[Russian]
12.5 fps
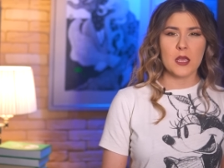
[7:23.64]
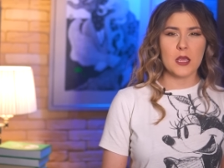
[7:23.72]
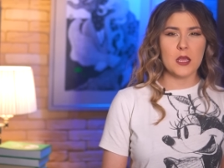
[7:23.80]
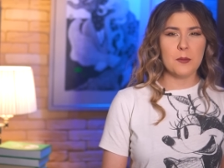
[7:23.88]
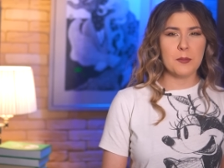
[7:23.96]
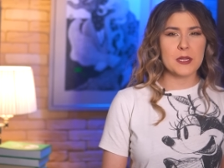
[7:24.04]

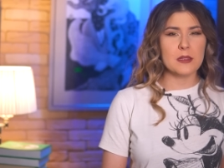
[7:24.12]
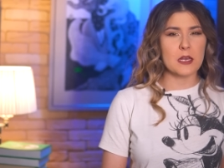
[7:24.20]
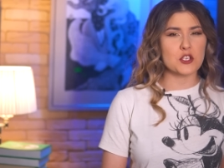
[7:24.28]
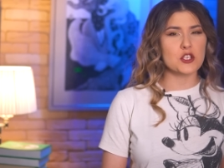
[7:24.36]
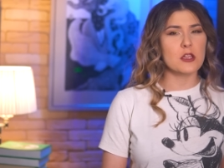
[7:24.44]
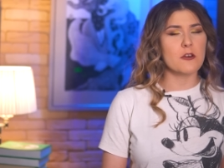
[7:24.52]
и
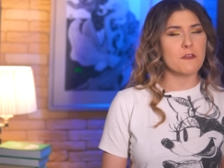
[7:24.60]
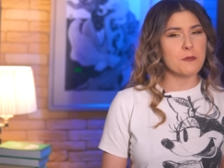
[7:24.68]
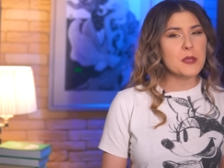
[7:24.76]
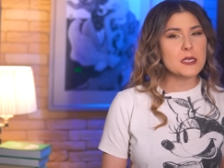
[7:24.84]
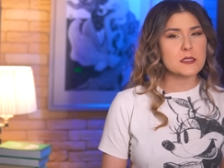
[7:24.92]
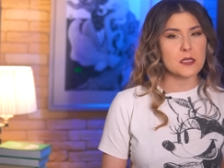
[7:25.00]
предложил
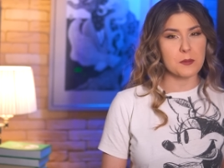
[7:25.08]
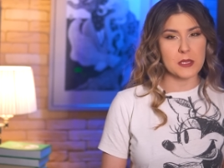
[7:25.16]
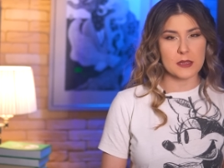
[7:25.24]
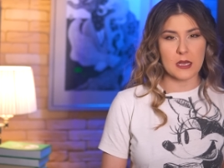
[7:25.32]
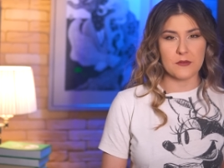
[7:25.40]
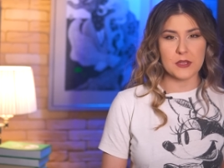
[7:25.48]
вместо
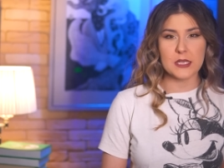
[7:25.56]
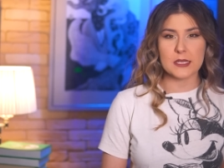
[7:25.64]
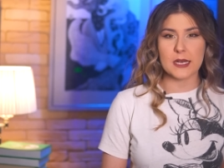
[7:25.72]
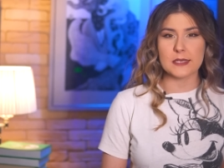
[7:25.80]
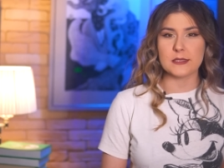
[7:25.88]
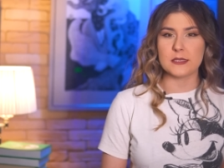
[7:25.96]
болтовни
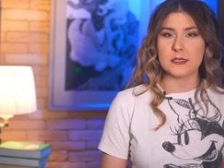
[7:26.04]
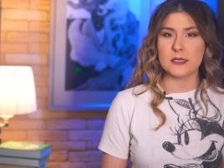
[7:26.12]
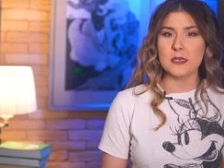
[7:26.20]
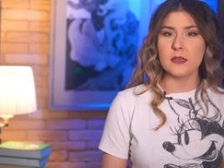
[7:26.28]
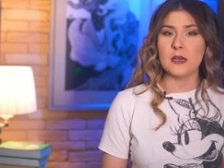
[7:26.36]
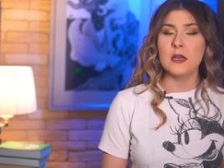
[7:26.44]
тратить
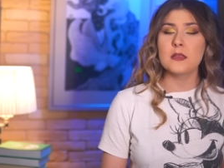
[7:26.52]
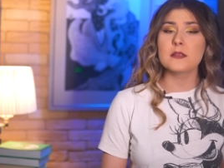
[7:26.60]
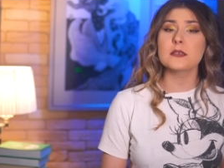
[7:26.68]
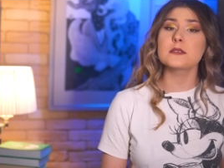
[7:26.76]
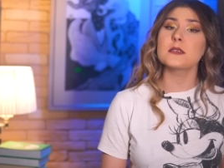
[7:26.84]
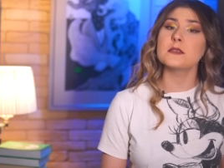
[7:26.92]
силы
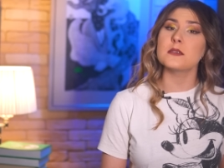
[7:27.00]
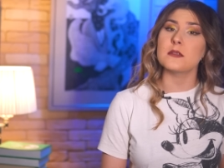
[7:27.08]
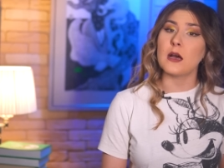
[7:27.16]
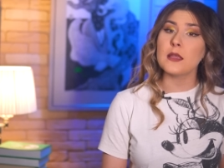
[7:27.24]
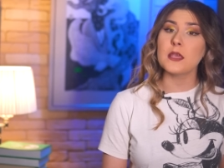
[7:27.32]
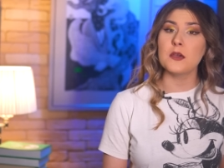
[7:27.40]
на
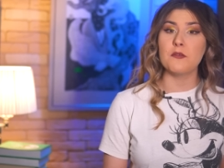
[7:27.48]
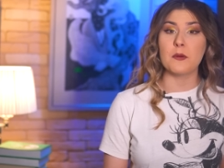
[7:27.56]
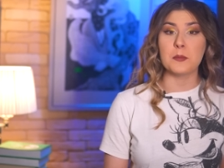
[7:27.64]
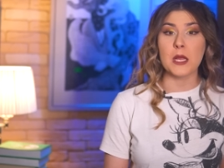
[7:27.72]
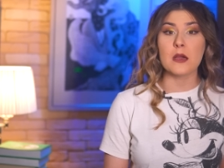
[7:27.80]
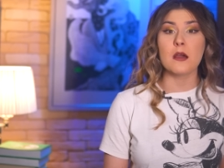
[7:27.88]
созидание
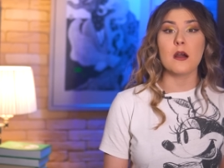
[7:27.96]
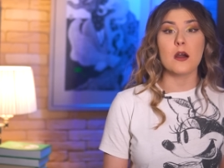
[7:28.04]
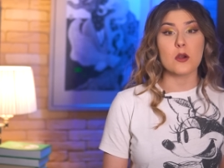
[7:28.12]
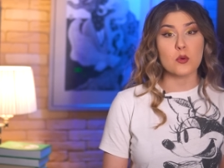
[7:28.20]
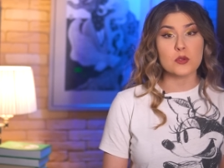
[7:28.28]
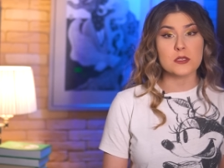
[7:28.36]
во благо
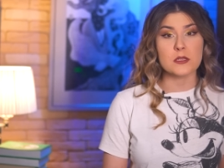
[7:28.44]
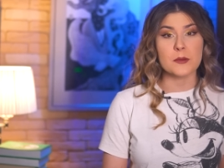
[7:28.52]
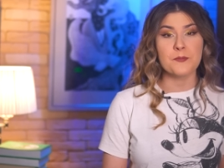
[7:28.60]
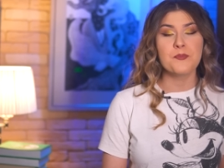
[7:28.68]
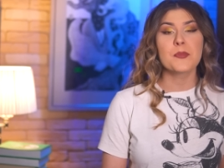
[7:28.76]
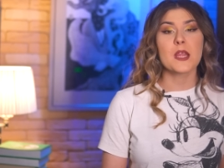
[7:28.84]

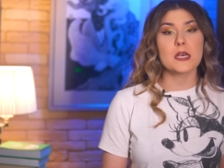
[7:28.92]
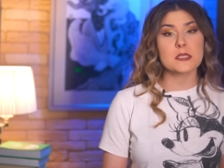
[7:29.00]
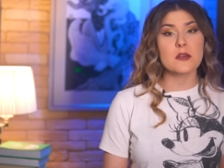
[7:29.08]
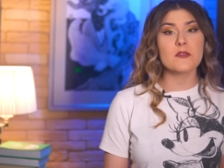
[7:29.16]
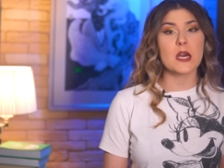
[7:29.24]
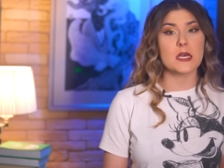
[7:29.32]
Родины.
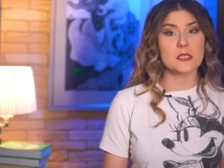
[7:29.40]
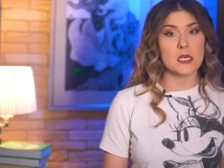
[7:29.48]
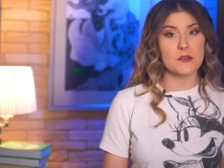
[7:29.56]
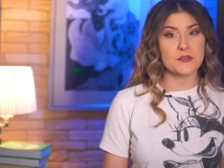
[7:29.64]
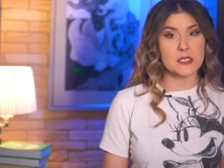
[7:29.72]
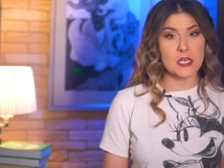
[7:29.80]
Основная
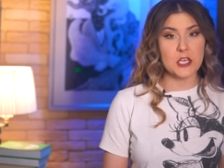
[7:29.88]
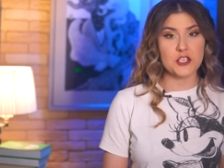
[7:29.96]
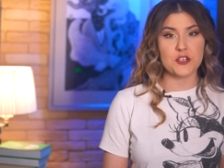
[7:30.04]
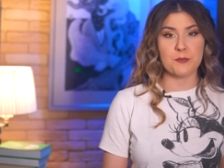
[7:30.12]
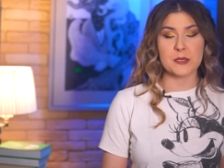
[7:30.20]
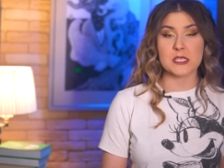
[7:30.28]
цель
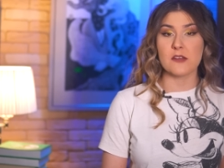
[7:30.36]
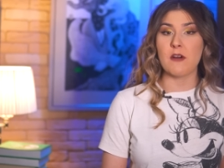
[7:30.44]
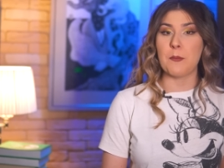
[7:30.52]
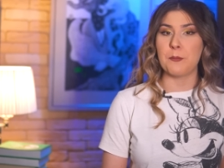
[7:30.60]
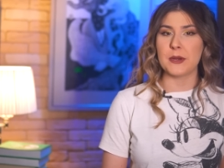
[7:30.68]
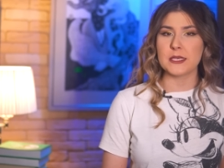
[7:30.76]
встречи, по
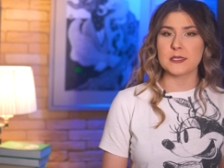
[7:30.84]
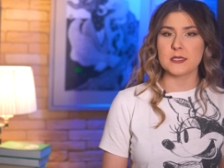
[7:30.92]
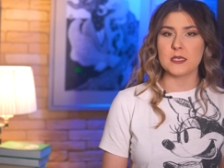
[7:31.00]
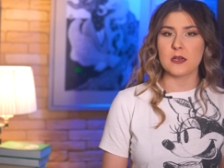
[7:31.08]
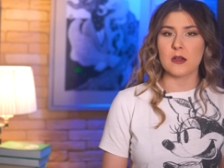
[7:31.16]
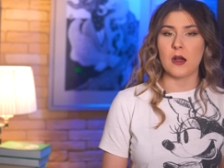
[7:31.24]
словам
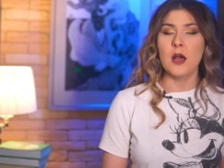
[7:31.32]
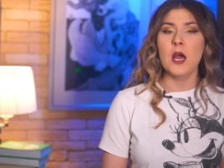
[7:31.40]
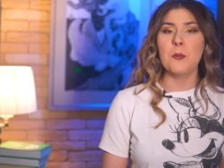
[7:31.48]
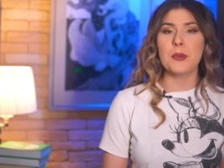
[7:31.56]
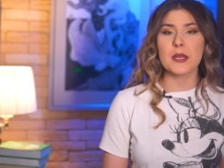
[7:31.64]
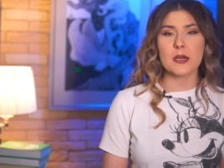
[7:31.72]
пресс-сека,
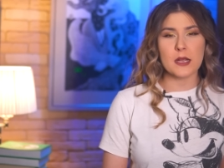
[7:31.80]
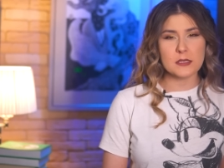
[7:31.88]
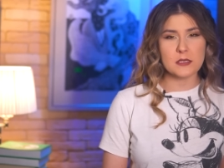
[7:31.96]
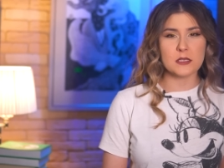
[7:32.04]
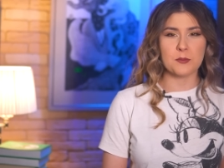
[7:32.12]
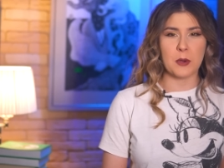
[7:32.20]

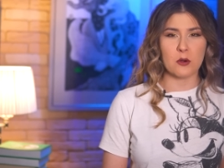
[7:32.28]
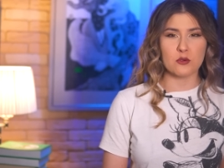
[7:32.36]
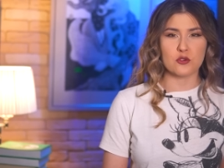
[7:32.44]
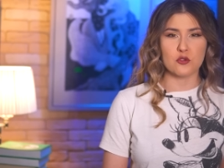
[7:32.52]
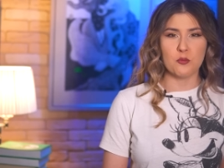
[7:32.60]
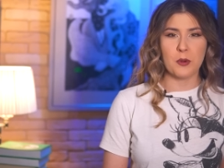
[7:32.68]
прекратить
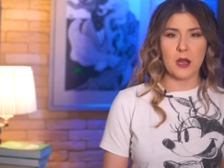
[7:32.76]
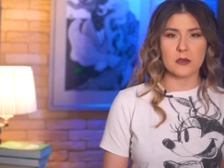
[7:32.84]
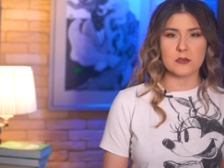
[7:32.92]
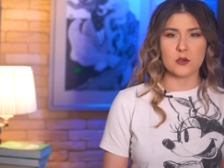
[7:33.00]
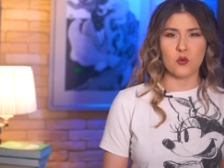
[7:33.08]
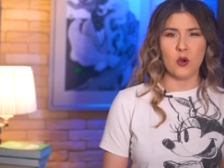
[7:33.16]
порочную
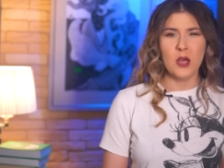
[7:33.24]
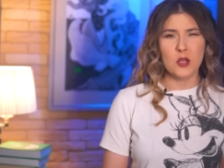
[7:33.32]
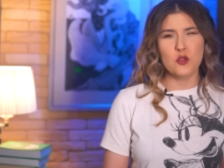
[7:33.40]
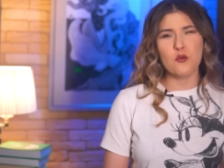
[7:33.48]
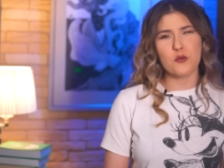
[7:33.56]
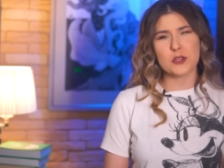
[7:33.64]
практику,
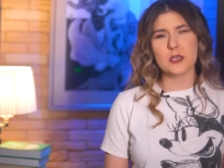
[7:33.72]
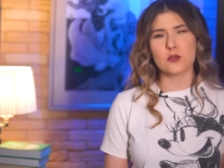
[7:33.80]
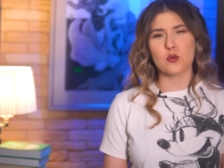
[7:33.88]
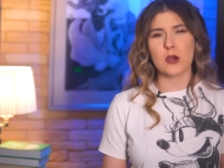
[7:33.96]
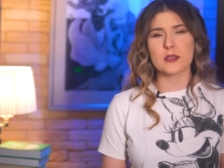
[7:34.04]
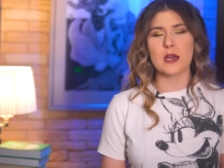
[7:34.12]
ну вот
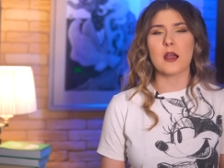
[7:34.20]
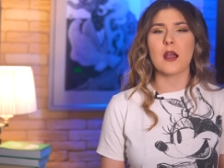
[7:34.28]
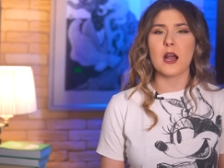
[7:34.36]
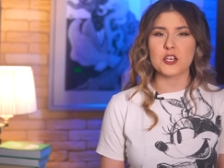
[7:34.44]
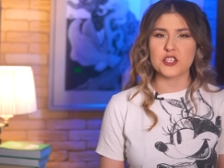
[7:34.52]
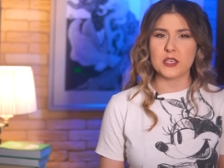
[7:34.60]
эту, когда
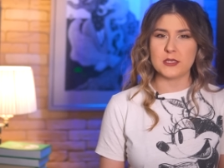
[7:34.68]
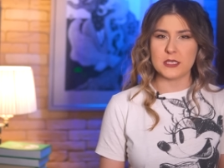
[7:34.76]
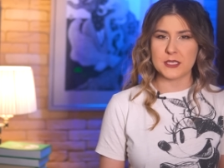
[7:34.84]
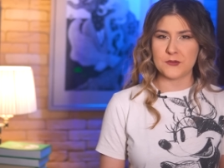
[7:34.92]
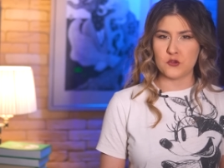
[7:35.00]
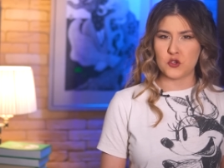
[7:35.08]
каждая
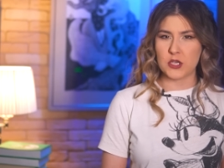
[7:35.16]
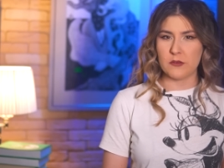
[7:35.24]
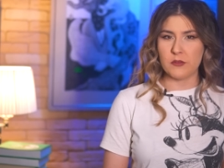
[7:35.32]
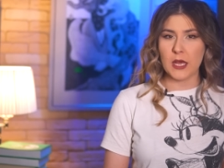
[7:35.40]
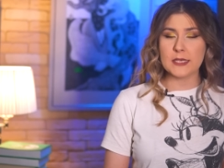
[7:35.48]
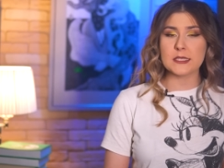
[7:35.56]

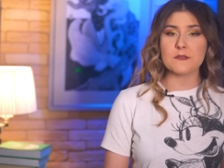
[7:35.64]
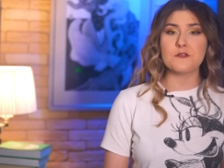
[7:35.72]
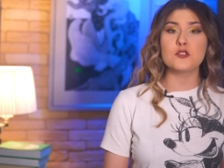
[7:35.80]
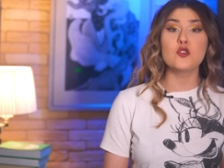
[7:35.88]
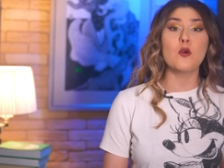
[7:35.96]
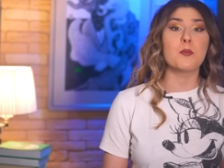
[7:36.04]
действующая власть
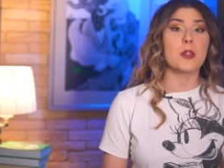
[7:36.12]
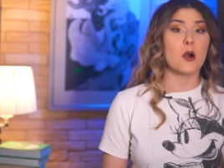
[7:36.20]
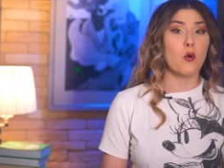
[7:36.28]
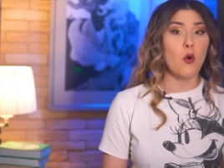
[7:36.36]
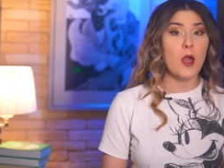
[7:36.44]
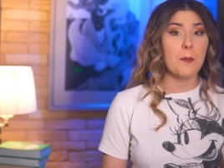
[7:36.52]
все
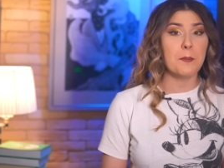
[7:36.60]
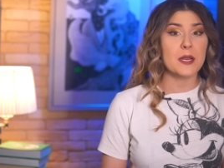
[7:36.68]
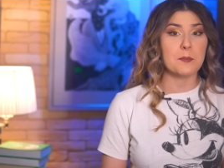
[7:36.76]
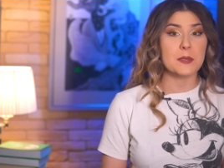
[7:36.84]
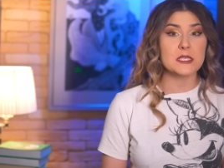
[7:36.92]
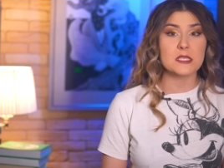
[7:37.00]
плохое
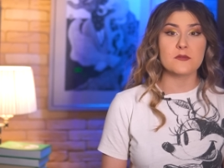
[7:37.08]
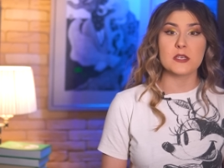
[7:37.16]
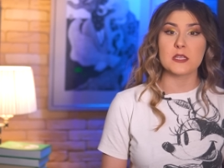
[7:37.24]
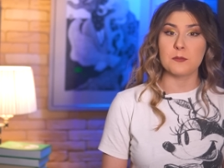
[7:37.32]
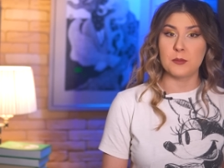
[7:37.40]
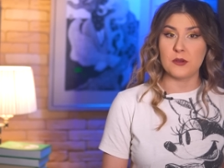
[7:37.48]

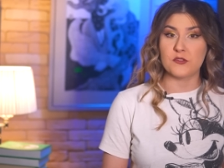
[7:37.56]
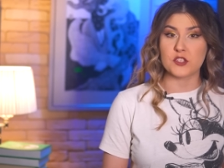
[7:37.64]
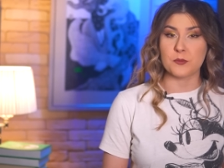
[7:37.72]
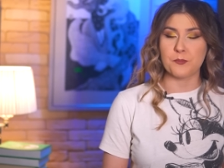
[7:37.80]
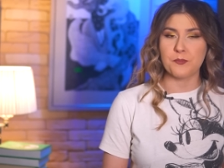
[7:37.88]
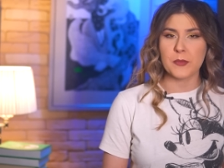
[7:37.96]
приписывает
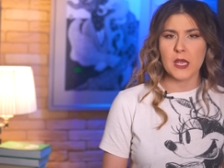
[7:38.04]
бывшим.